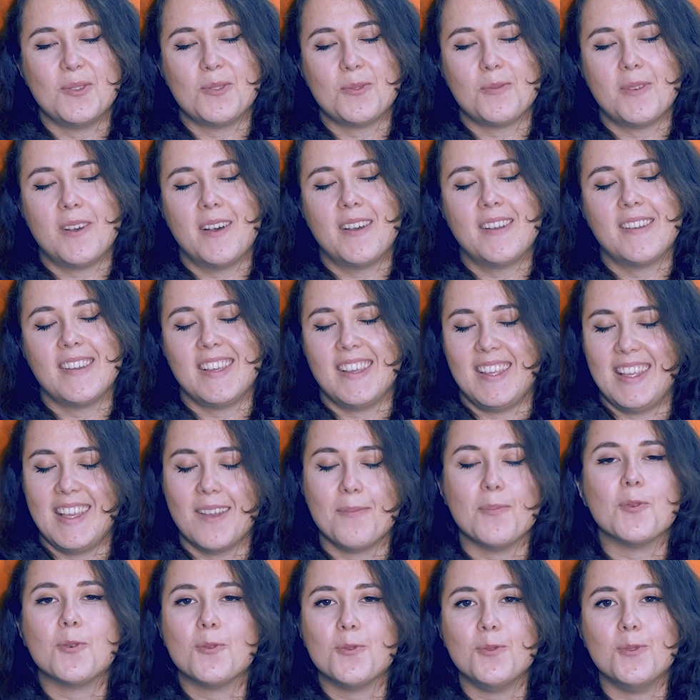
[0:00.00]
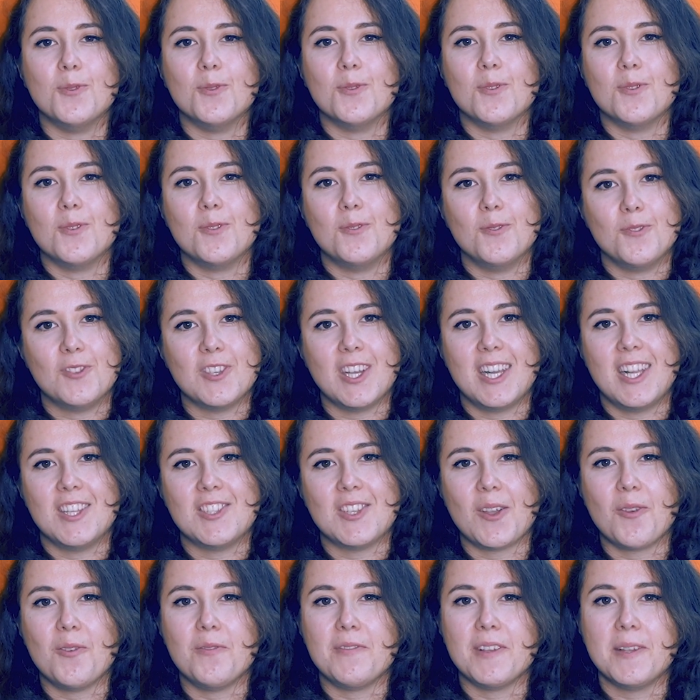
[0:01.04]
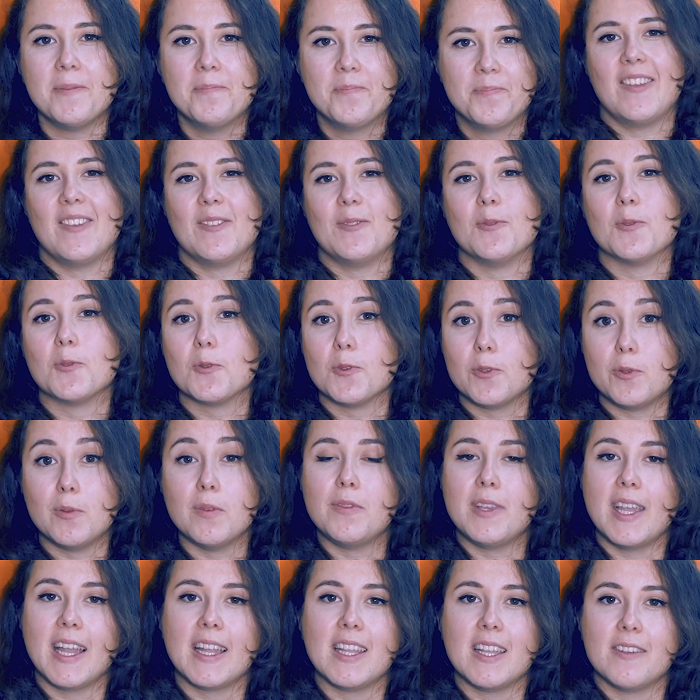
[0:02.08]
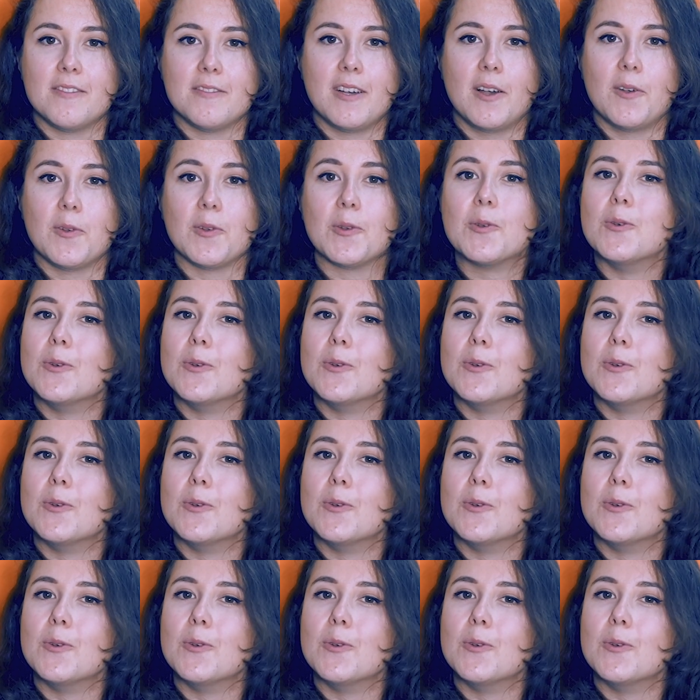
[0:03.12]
aux soins. Il y a beaucoup de, challenges à relever. Euh, donc je suis fière d'avoir